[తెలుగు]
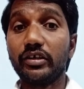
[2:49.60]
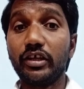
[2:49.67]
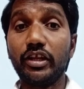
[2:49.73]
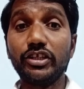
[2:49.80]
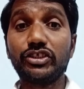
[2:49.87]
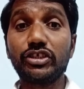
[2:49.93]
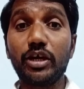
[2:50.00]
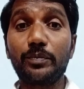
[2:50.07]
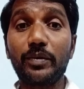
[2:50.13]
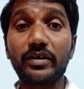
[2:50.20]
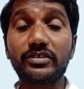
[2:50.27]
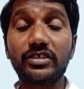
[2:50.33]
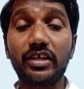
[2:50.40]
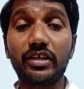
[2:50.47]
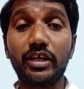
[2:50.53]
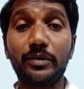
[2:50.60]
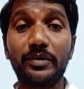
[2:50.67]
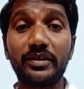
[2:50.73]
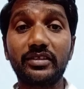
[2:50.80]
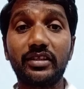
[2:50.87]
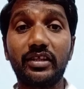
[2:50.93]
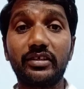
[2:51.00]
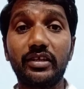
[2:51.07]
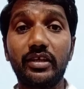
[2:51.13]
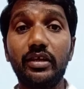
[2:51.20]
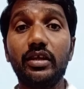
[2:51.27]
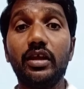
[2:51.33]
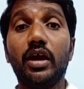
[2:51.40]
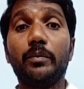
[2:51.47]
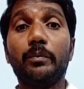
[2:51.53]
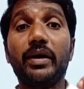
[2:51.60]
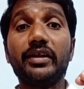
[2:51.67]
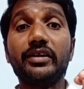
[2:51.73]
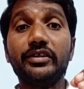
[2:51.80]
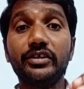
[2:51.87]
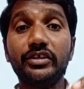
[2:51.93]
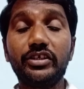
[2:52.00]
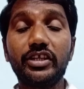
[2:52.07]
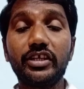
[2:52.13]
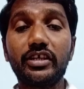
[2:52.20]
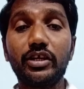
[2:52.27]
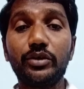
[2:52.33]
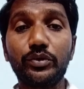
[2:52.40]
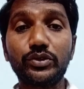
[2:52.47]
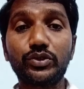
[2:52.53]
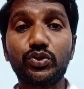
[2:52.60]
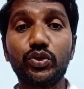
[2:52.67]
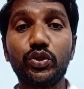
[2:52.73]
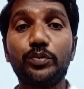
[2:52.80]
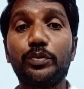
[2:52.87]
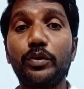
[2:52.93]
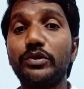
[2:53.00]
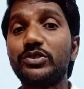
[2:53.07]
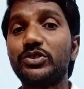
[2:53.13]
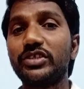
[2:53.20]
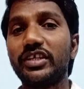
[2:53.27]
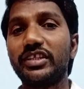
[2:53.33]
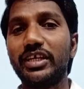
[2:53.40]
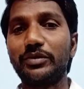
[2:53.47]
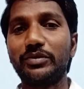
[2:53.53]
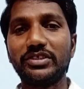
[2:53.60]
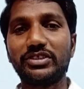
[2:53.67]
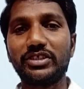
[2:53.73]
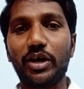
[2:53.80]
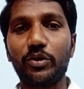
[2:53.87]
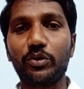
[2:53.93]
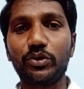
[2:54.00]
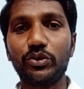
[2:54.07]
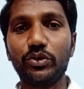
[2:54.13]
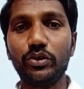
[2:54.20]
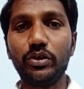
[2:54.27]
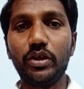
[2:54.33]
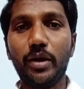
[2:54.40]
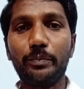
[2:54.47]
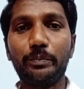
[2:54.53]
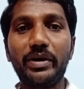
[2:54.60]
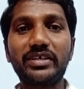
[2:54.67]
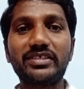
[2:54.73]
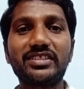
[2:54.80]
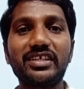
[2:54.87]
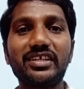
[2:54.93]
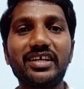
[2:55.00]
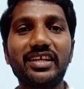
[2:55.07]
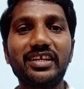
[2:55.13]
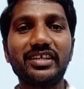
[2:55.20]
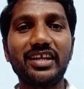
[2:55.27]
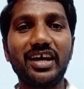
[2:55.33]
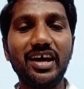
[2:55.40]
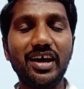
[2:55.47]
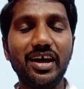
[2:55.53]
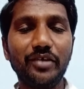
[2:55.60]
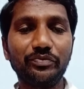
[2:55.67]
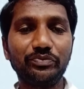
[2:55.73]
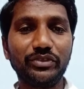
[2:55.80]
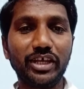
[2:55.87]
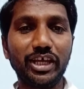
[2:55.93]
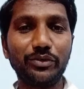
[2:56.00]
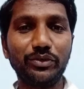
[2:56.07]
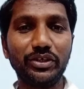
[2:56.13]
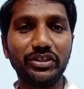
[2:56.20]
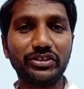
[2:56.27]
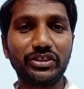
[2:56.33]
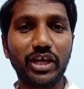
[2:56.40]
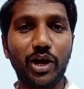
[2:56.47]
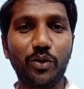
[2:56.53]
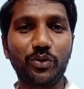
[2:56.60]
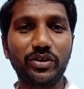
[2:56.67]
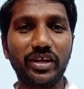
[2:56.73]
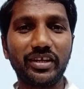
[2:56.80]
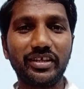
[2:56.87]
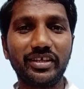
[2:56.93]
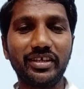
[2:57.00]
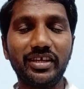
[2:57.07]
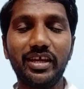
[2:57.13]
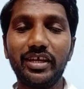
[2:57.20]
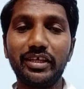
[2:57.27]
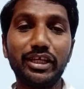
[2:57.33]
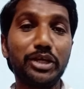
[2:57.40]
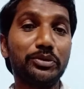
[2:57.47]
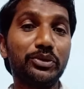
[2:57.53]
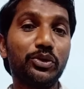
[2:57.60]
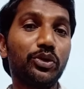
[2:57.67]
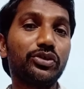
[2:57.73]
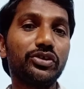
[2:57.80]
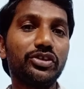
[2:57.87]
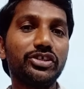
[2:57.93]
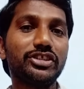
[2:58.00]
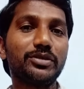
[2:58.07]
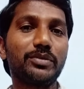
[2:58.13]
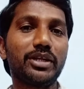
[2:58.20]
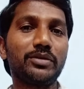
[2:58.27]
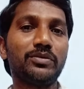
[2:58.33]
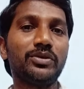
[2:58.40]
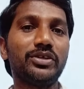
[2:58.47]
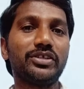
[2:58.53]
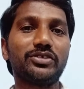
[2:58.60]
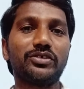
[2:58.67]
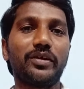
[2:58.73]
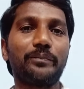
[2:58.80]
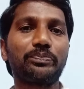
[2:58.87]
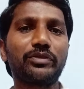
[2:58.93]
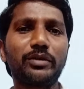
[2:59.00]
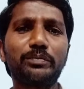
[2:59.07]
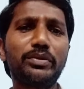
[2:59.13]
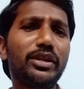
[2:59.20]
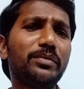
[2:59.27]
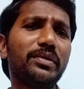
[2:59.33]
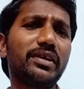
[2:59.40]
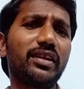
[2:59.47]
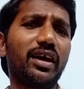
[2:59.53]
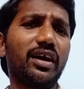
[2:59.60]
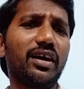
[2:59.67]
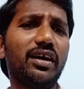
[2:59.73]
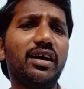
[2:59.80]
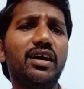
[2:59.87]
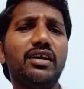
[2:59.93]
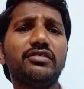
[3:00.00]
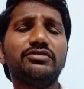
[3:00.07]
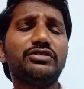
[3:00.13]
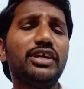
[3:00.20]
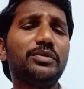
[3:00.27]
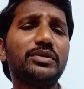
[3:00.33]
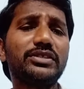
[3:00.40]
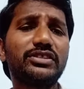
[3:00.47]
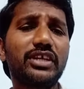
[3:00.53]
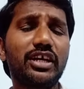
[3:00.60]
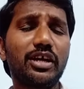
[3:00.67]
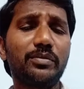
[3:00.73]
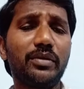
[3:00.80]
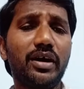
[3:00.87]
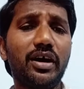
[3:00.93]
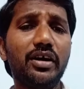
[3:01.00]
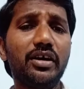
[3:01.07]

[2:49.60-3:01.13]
ఎలిషా పక్షాన ఏమంటుందంటే మన ఇంటికి వస్తూ పోచిన దేవుని సేవకుడు భక్తి కలిగిన దేవుని సేవకుడు అని ఏమి నోటి నుంచి మనము వింటున్నాం ప్రియమైన దేవుని సంగమ